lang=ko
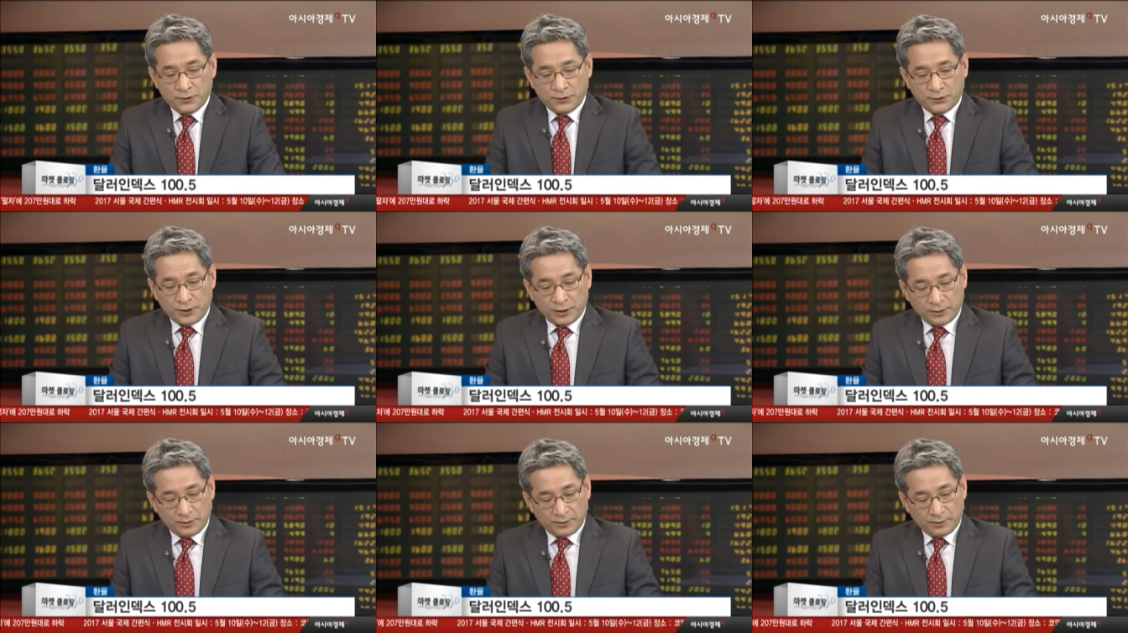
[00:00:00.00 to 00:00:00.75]
자,
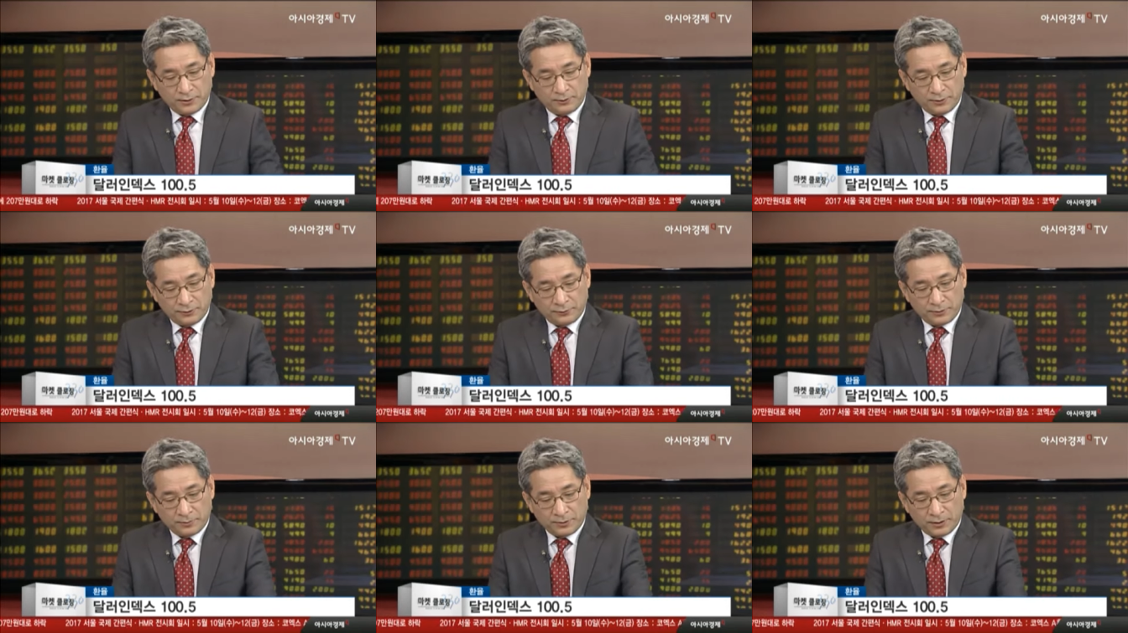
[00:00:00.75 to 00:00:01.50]
엔달러
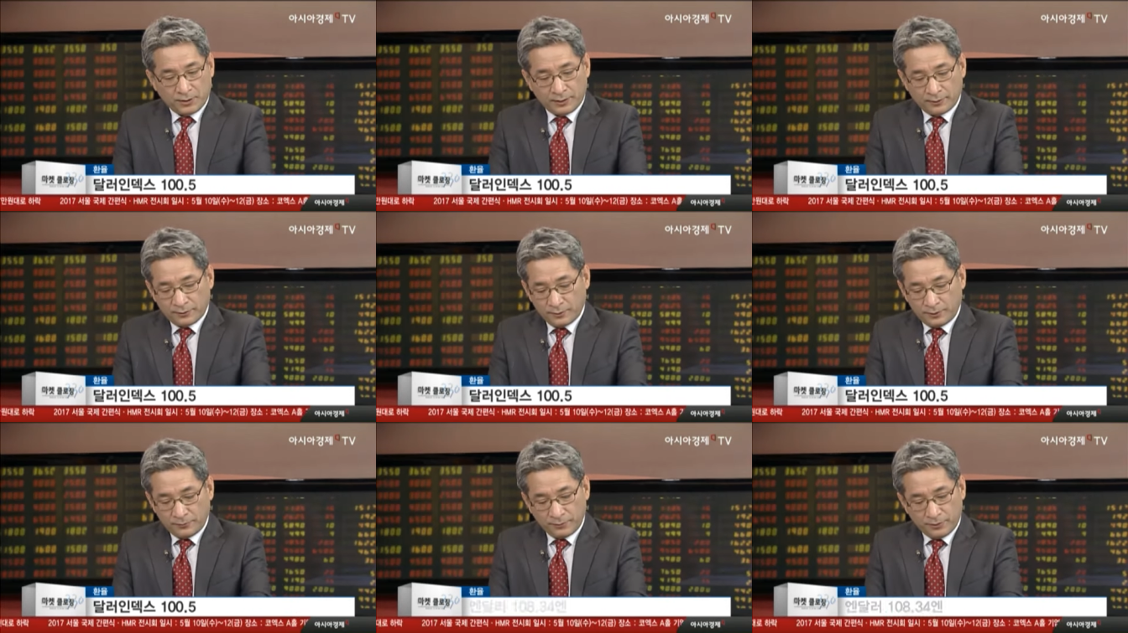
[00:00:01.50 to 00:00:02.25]
환율입니다.
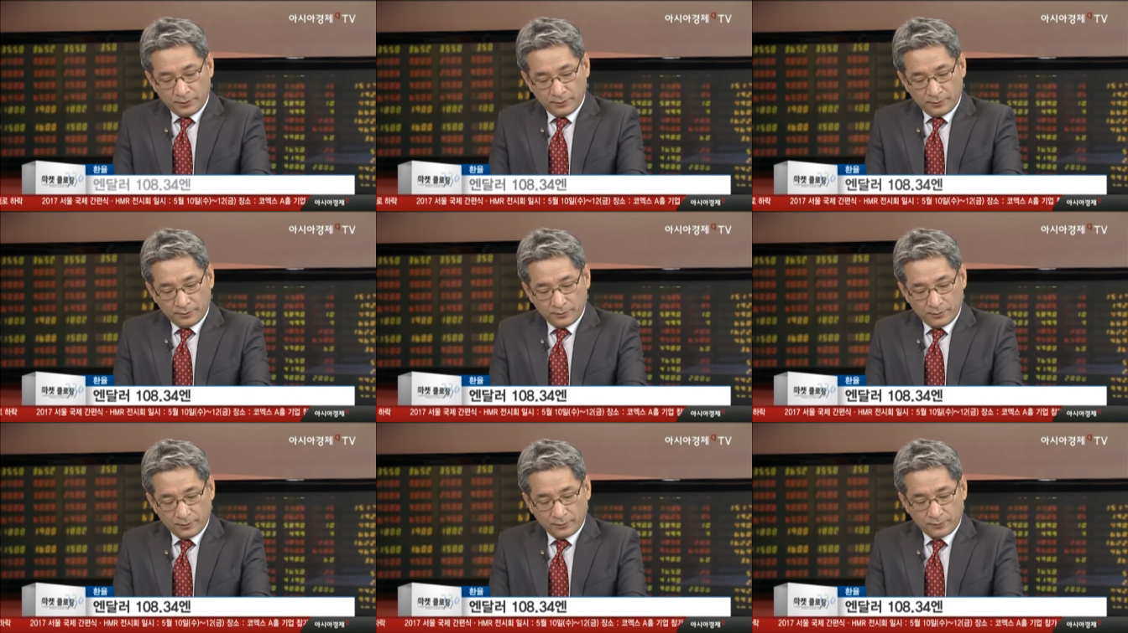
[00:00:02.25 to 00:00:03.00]
아시아 외환
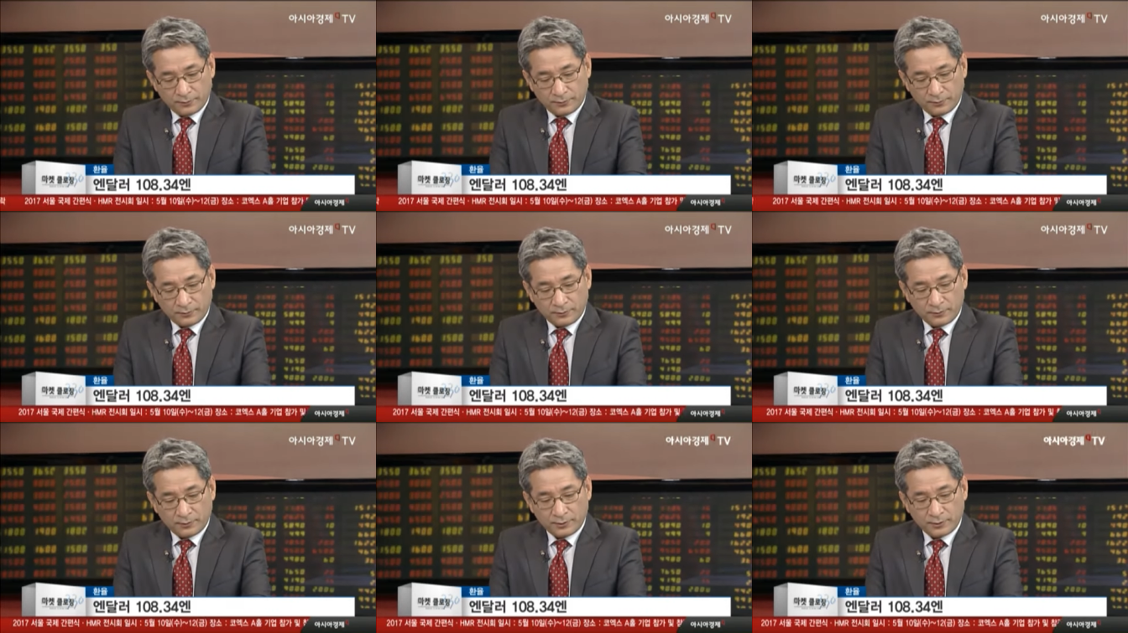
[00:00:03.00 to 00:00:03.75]
시장에서도
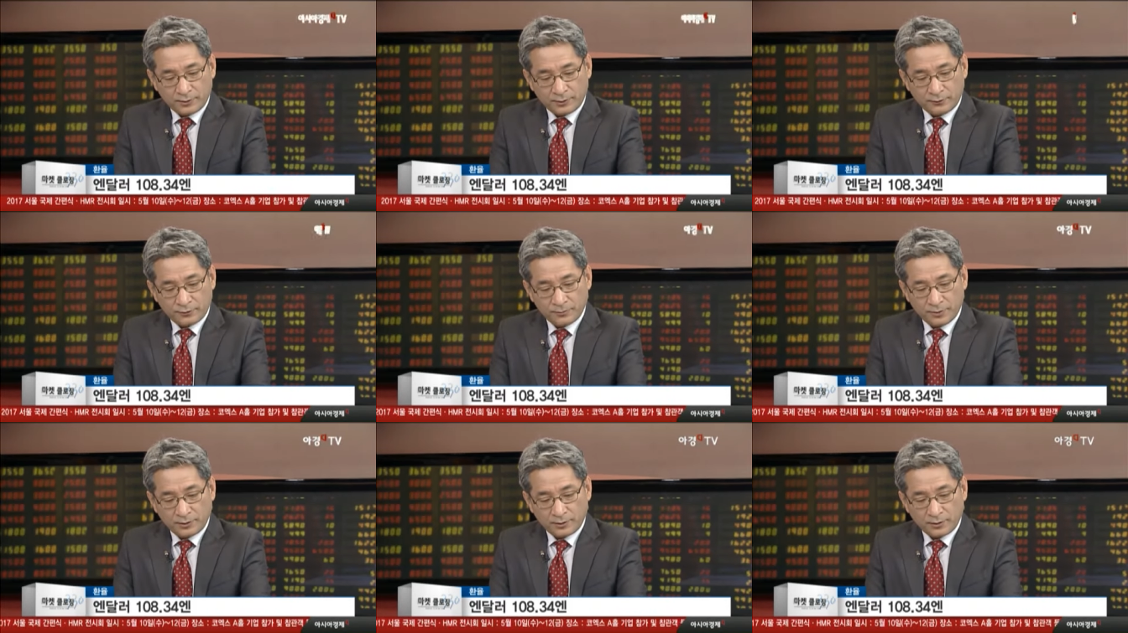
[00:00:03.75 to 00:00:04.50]
어, 지난
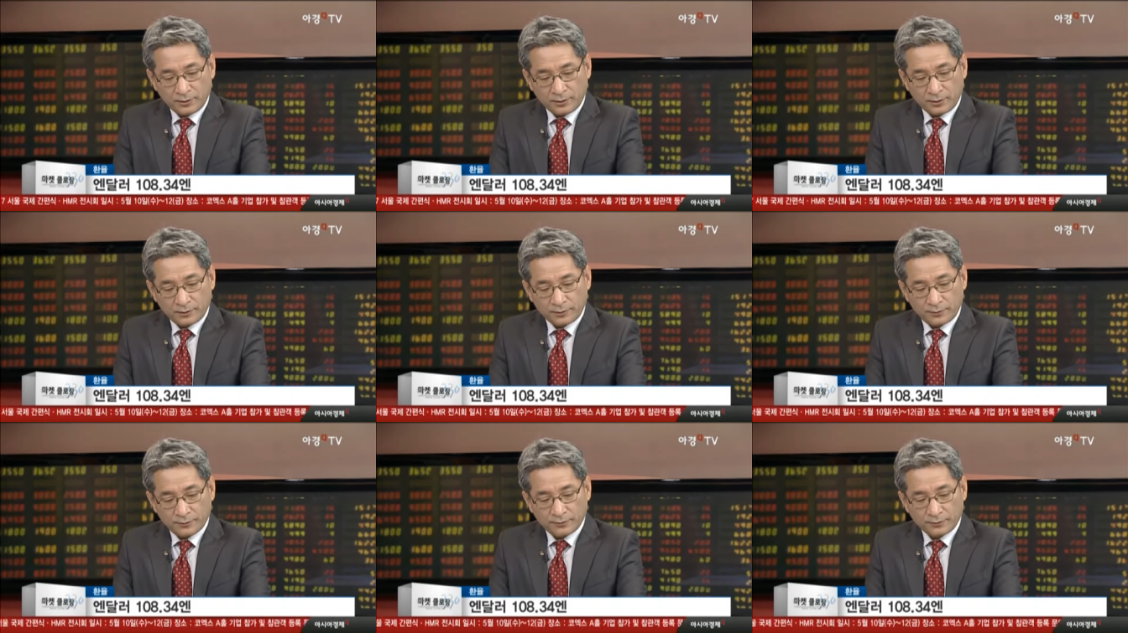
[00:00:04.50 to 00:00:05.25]
주말에
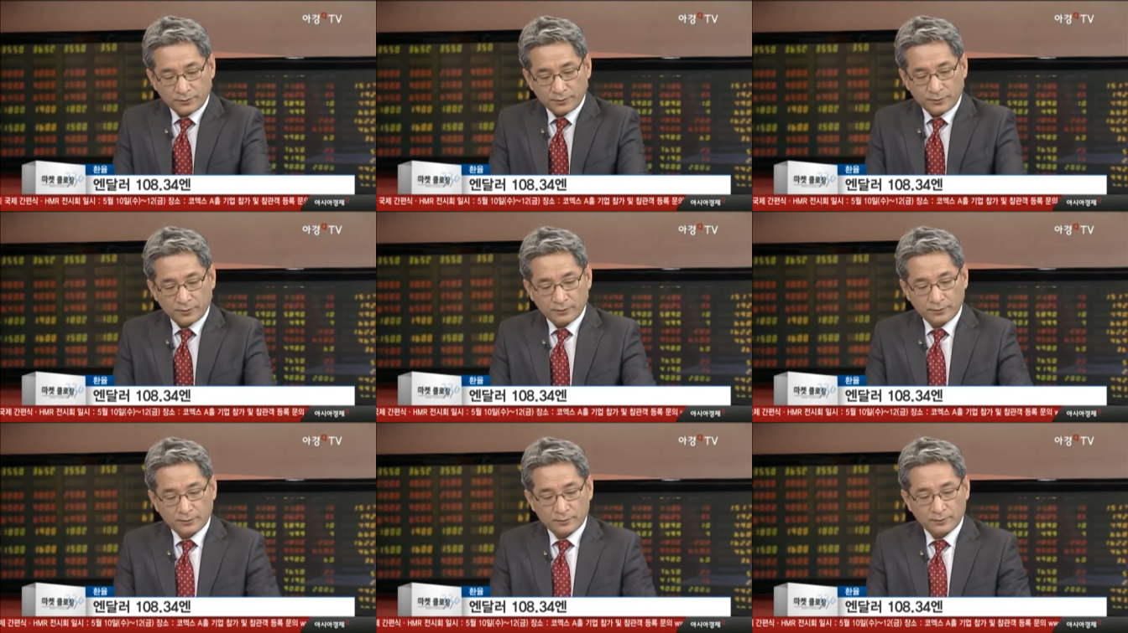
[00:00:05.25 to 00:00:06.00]
결정되어
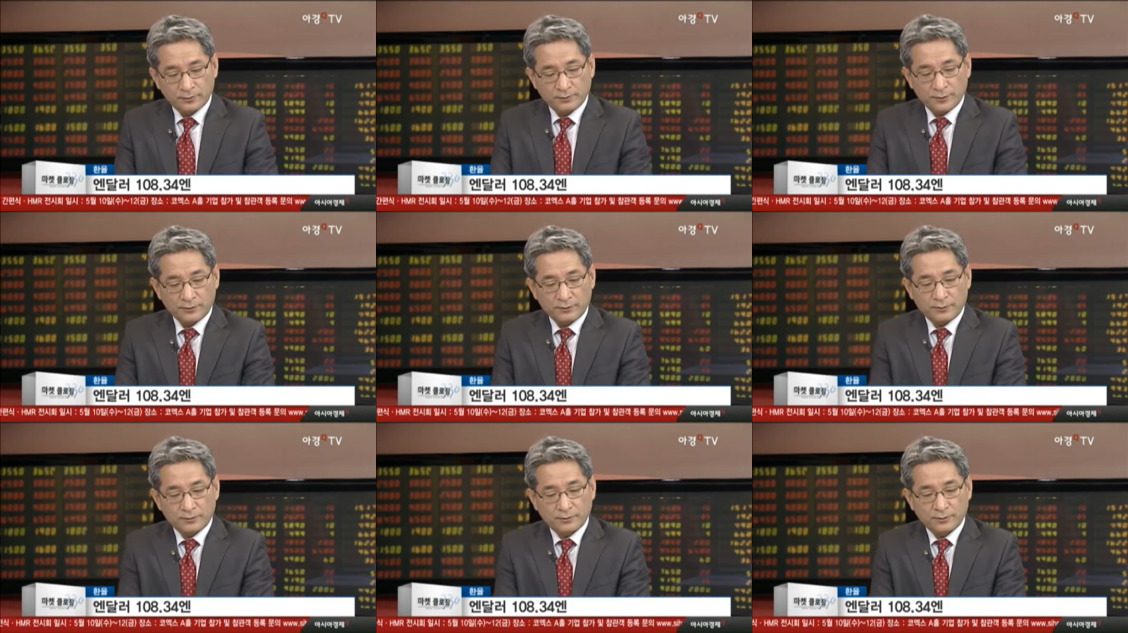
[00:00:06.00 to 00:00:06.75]
있는 그
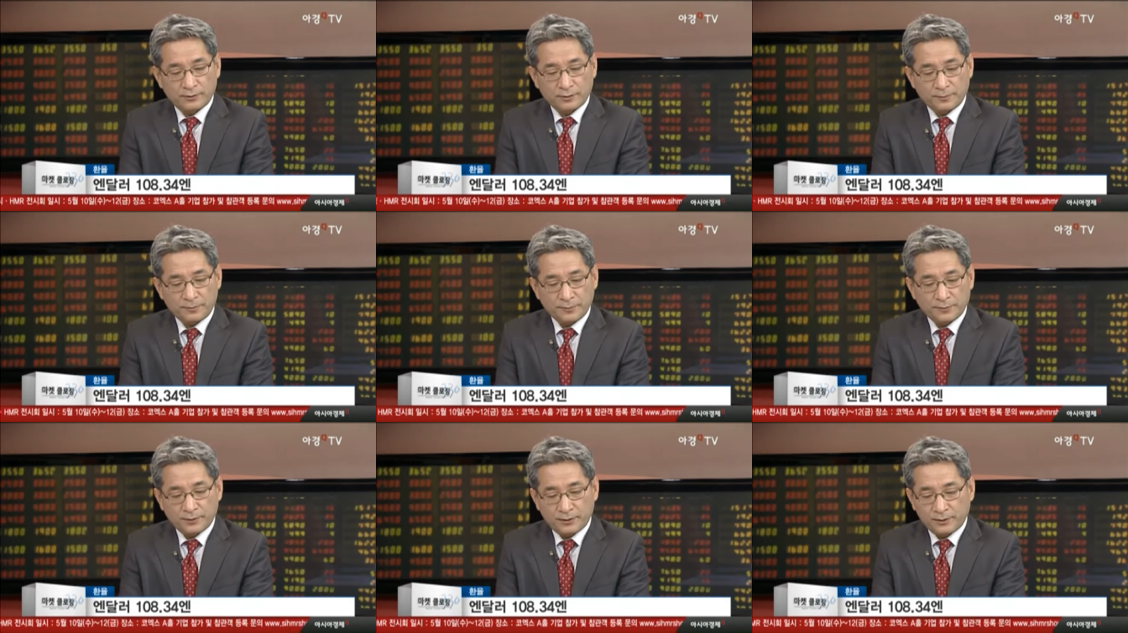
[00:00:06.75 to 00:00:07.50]
환율에서 크게
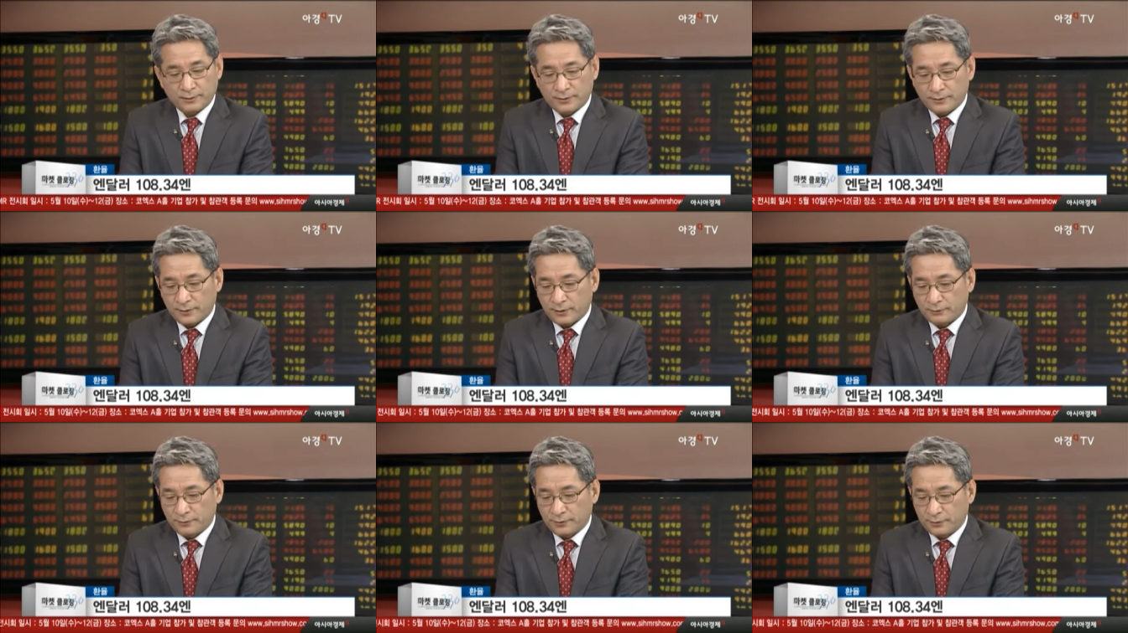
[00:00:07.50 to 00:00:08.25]
변화되지
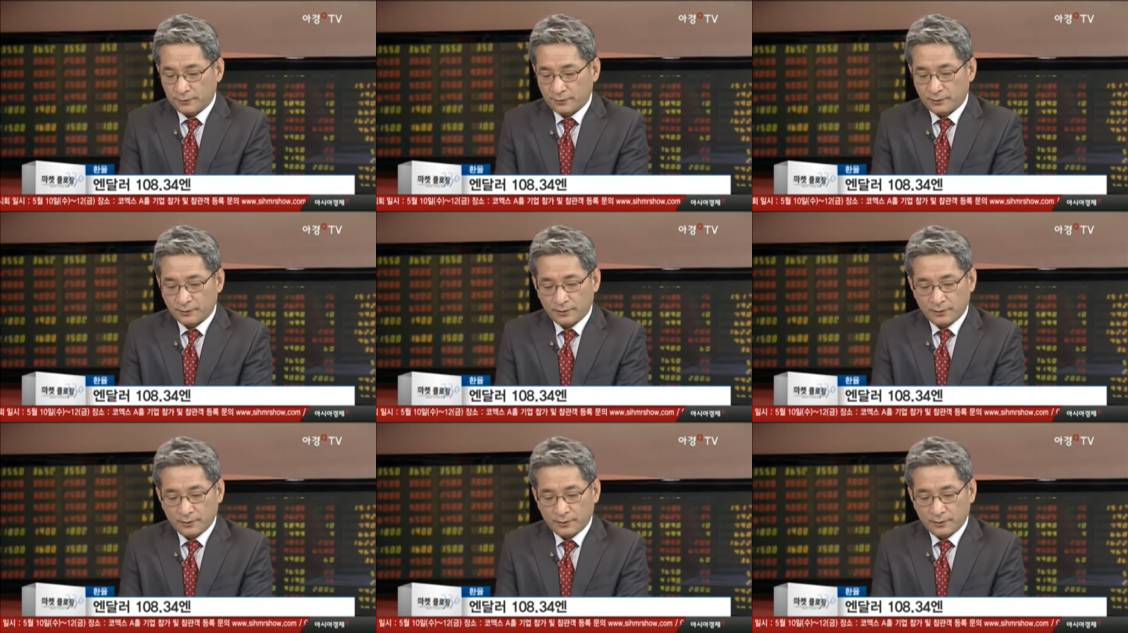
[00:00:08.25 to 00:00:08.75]
않고 있는